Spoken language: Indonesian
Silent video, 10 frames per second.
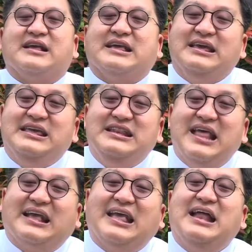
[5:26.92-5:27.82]

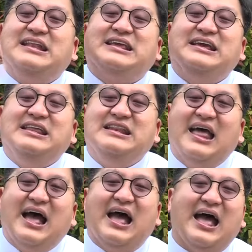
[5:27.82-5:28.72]

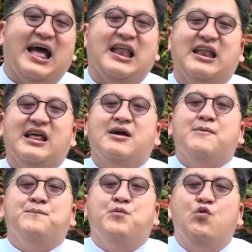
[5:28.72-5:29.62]
keindahan-keindahan
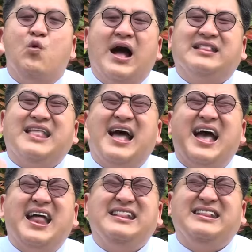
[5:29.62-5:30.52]
buat
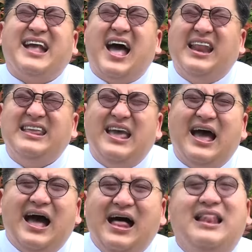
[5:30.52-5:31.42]
tangan
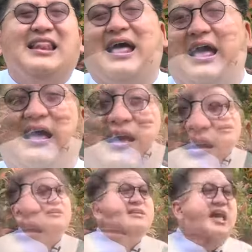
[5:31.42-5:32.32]
karya Allah
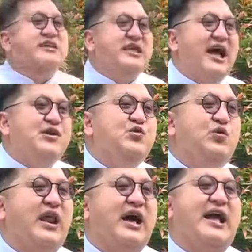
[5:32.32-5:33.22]
yang
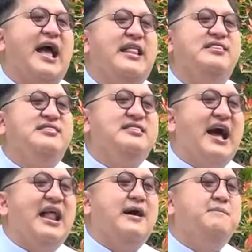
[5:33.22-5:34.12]
dianugerahkan
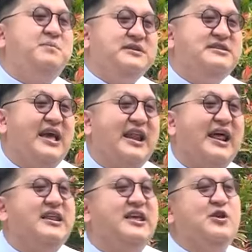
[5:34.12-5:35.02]
dalam
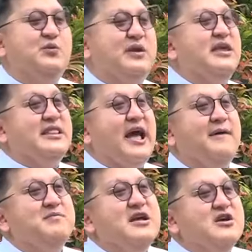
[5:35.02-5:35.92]
peziaran hidup
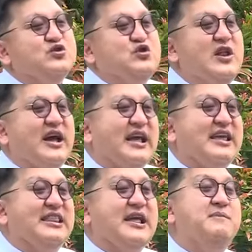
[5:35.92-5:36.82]
kita. Sudahkah
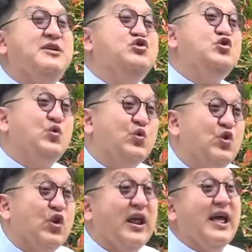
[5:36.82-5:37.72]
kita
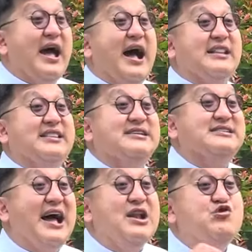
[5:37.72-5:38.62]
bersyukur
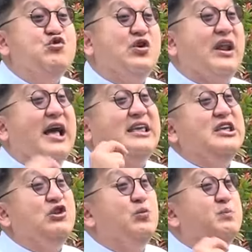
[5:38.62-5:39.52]
atas anugerah
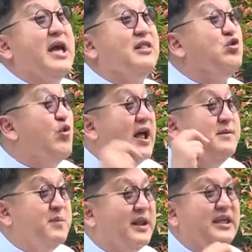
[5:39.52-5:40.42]
hidup yang
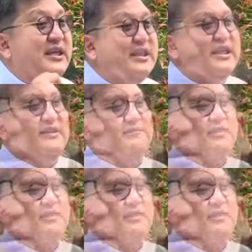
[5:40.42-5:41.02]
Tuhan beri ini?